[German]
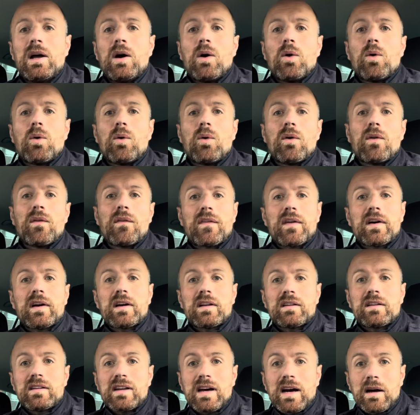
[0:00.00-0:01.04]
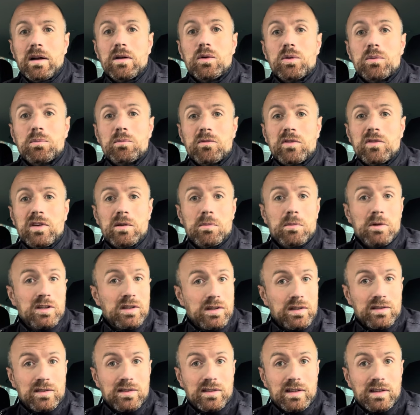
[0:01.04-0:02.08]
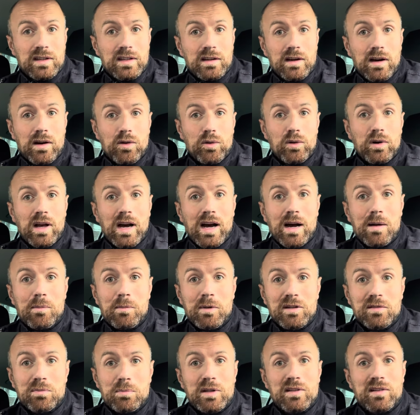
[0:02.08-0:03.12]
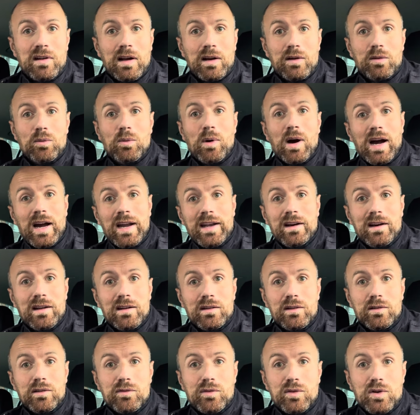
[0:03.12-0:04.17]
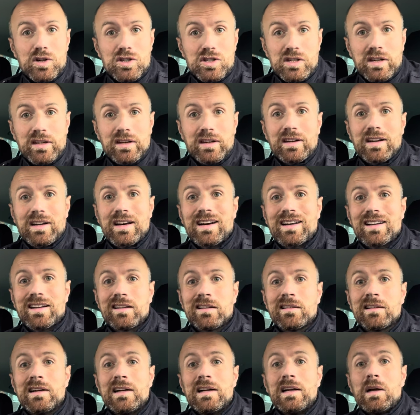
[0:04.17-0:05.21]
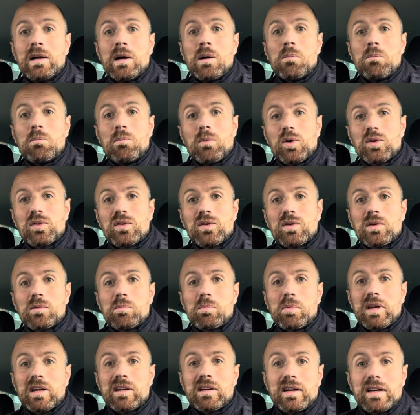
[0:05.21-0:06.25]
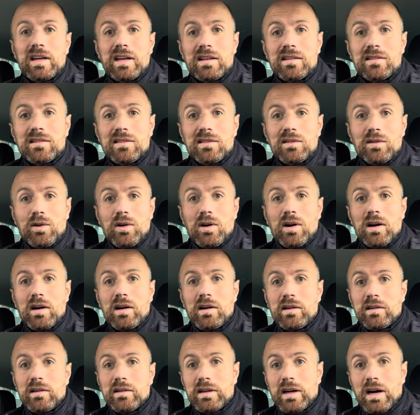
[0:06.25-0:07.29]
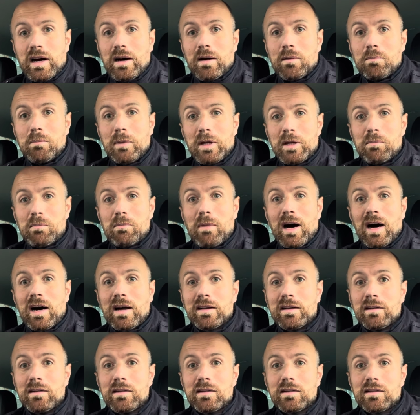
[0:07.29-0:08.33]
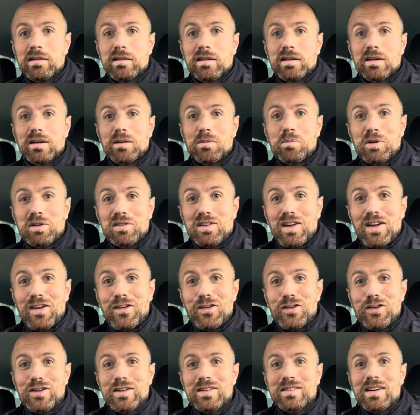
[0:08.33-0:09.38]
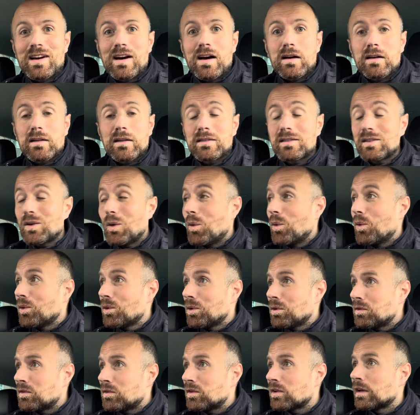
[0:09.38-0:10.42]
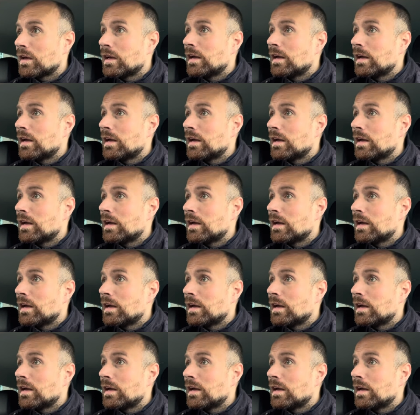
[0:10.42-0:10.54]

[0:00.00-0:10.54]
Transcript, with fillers: Und äh, da wir mit Christina röhl hamers bislang nur eine andere Vorständin hatten, musste Peter jetzt noch ja, mitmachen äh, bis Ende des Jahres und